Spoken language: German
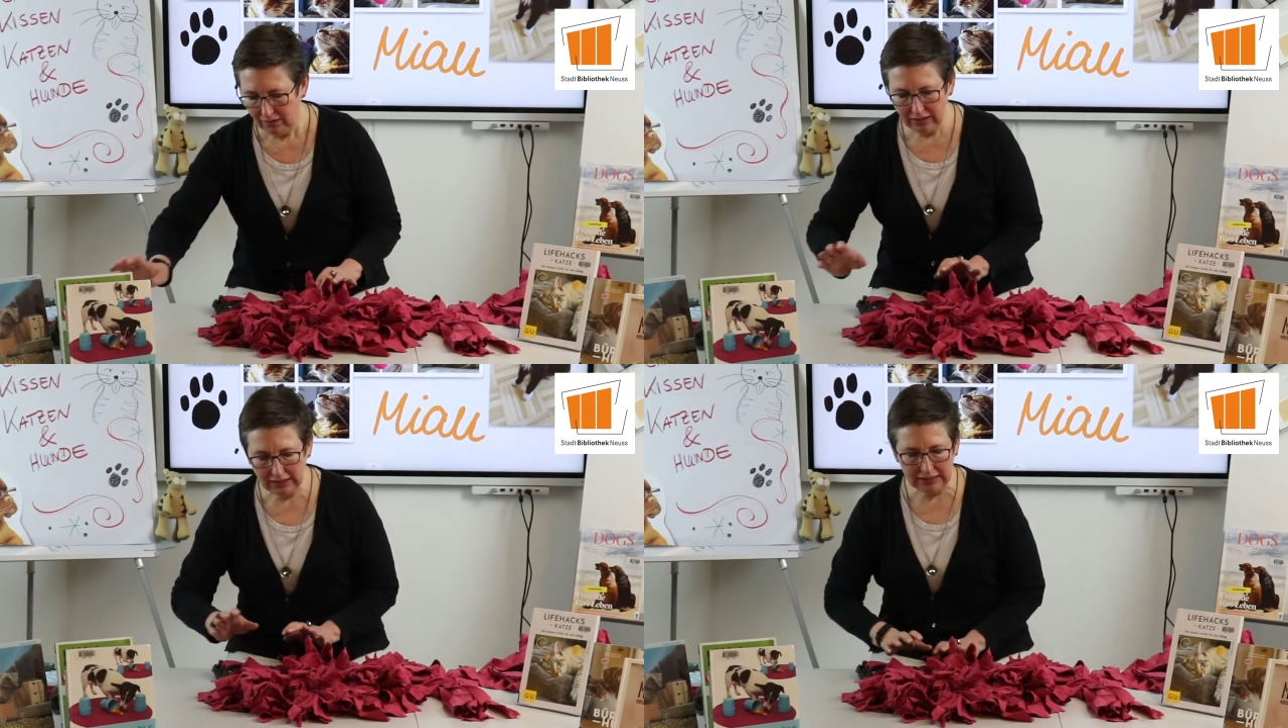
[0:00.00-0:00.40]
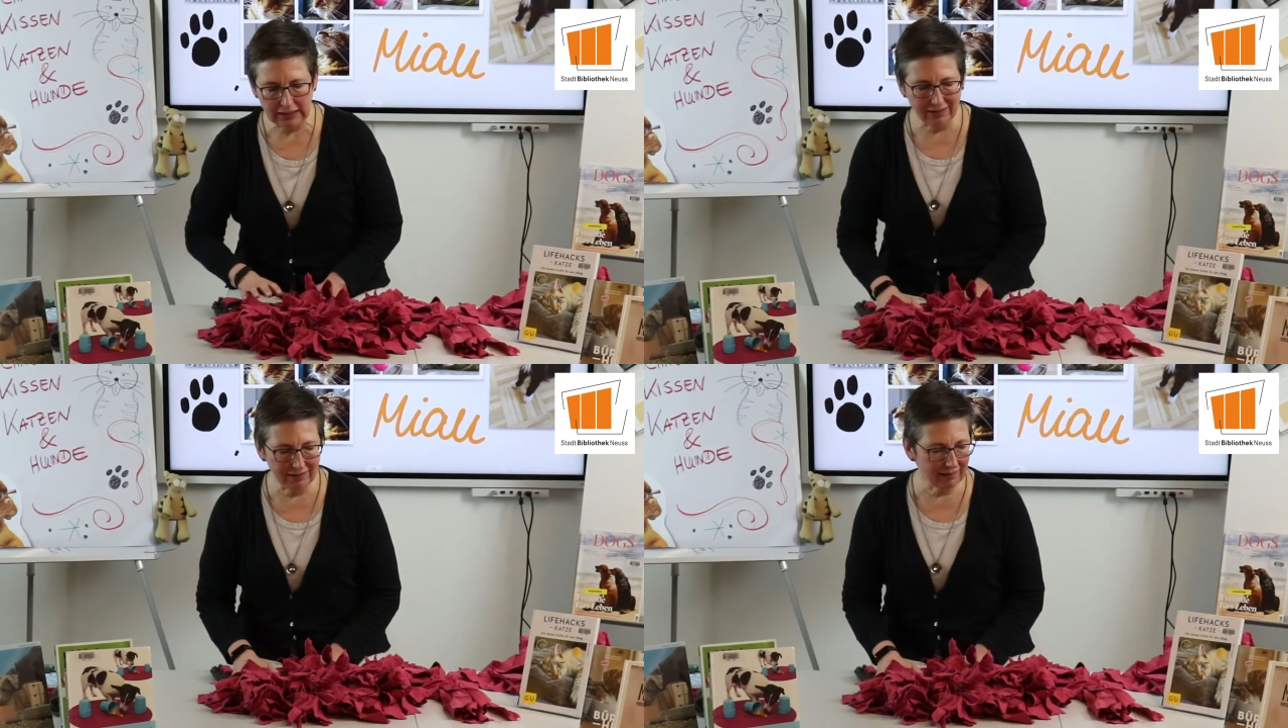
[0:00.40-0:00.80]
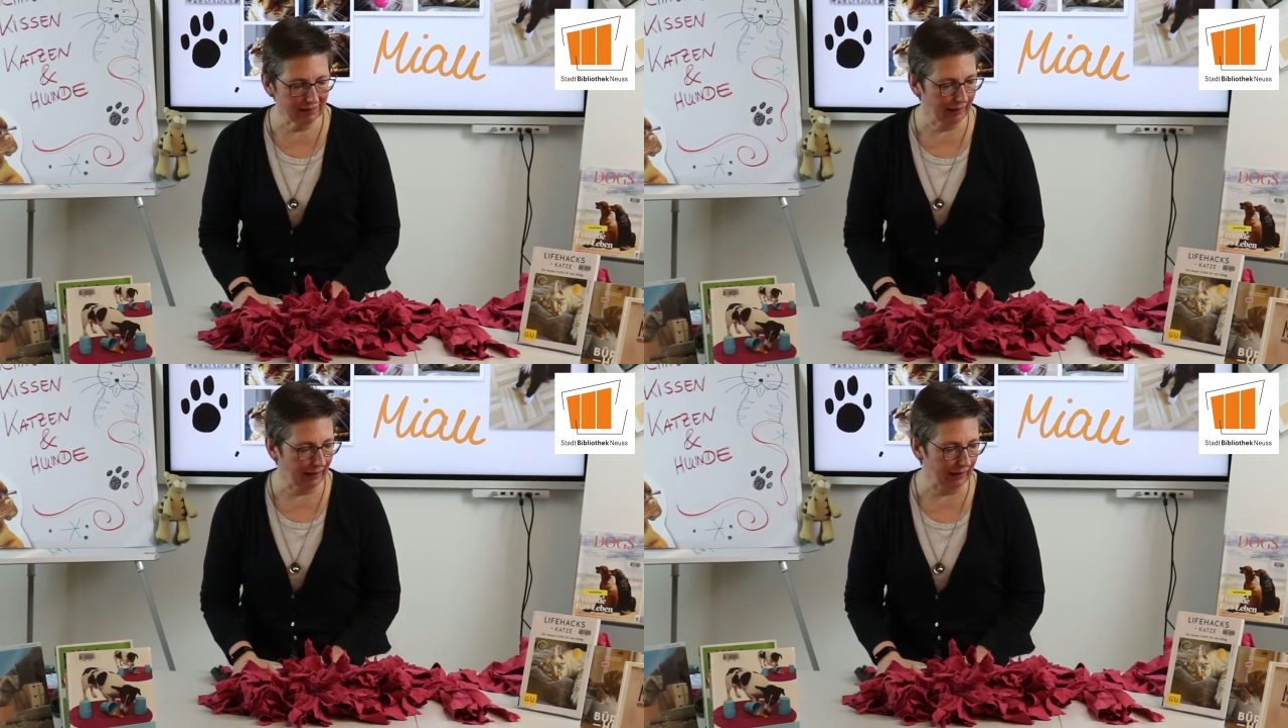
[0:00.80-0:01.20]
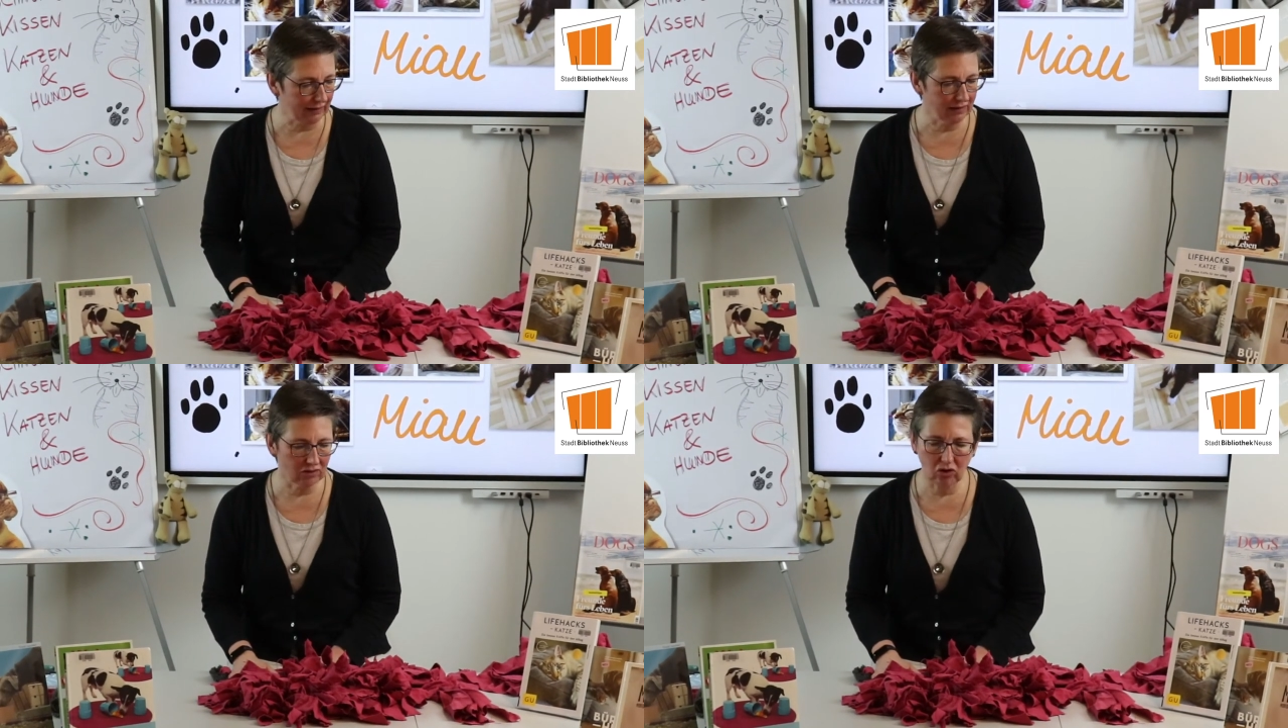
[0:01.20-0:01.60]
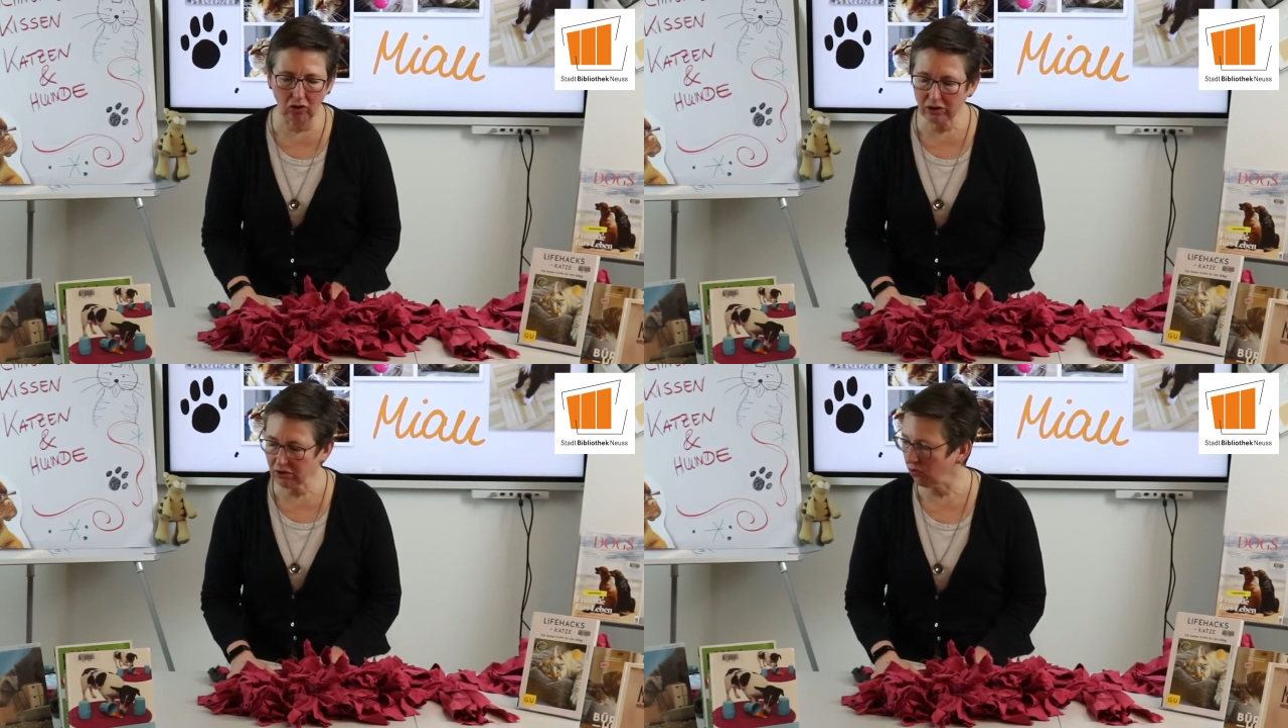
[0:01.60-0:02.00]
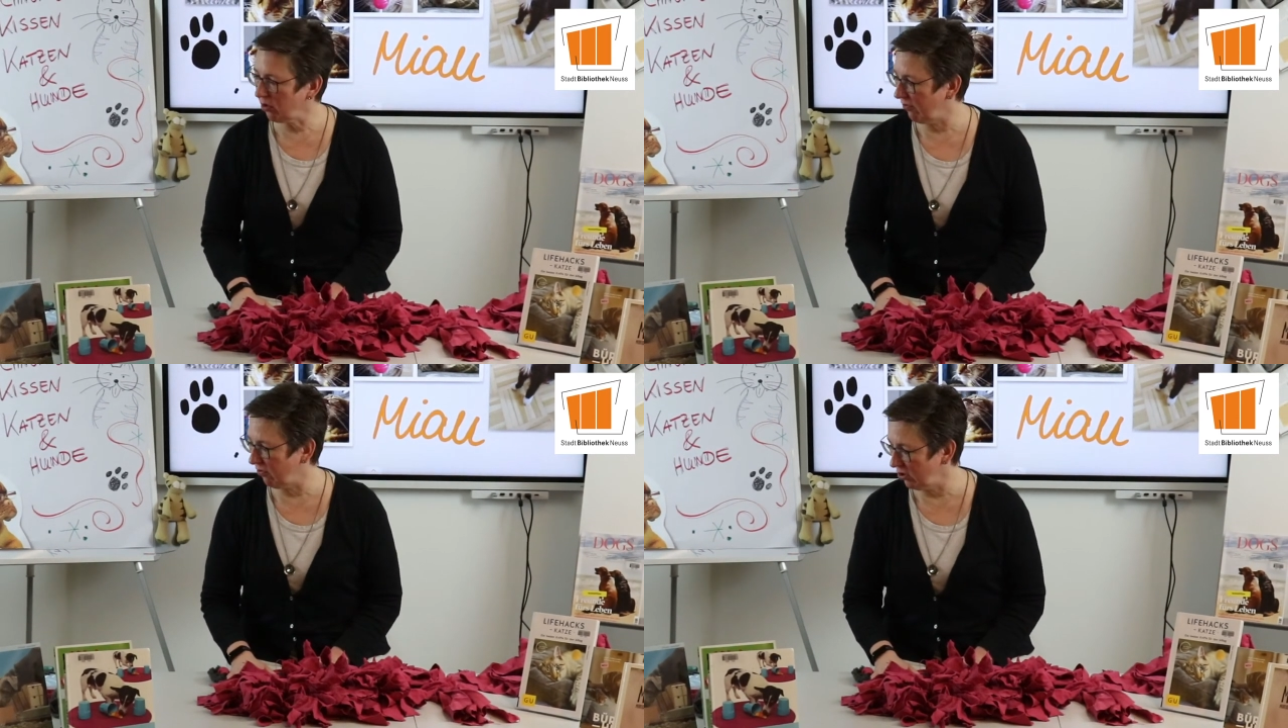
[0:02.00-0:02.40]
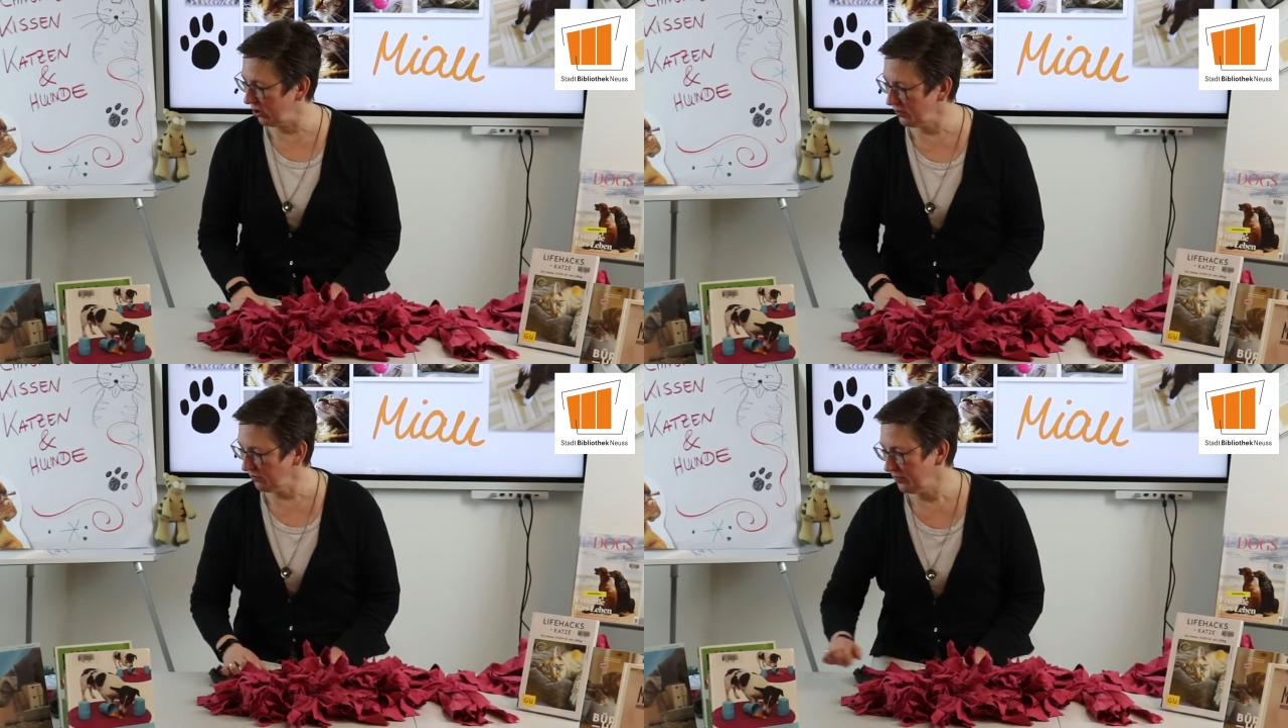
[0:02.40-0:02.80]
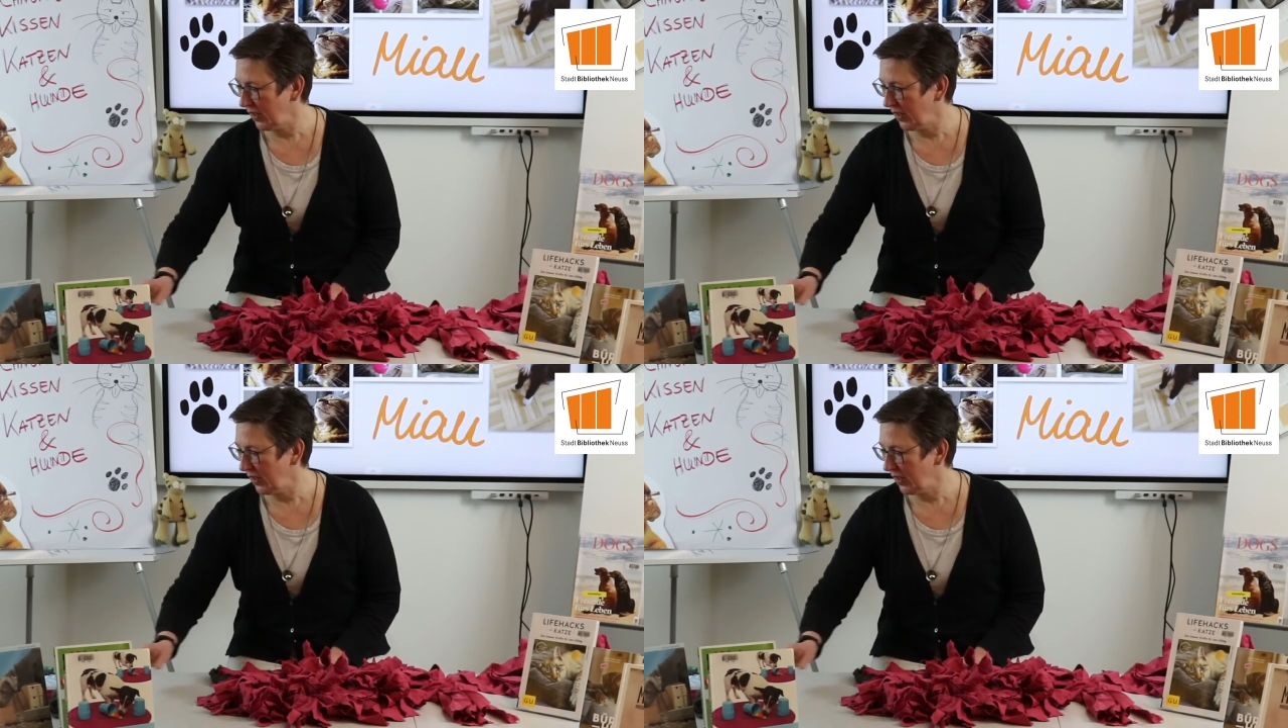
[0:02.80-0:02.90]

Diejenigen, die nicht häkeln können oder wollen,